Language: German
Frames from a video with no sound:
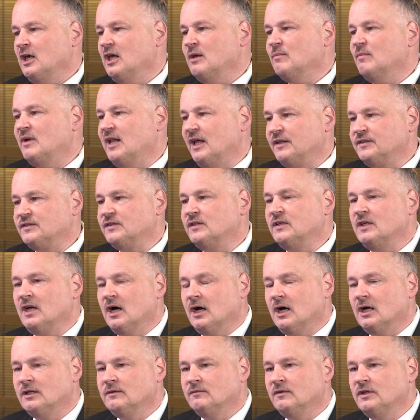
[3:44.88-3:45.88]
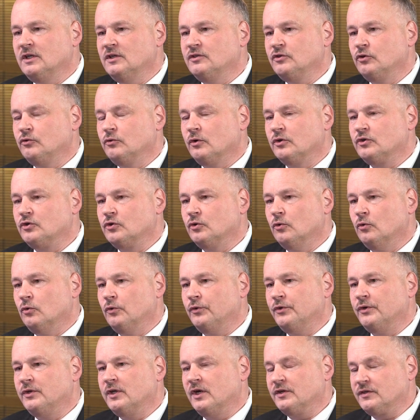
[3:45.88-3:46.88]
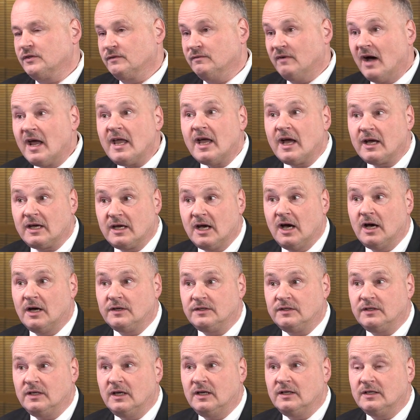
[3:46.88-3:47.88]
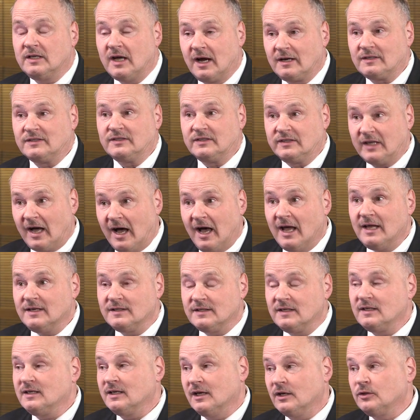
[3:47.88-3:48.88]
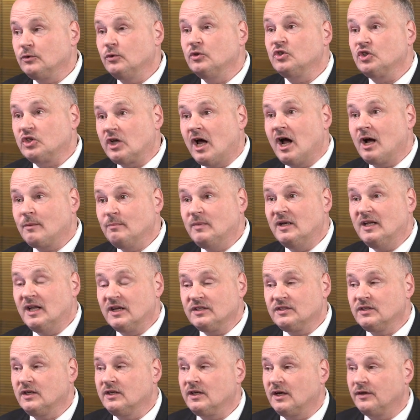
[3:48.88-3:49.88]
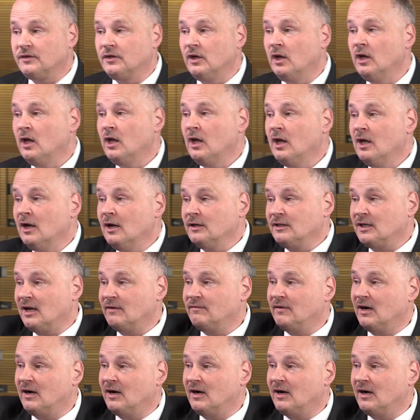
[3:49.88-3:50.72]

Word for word: Im letzten Jahr hatten wir die Situation, dass Wirecard den DAX 30 natürlich stark belastet hatte. Da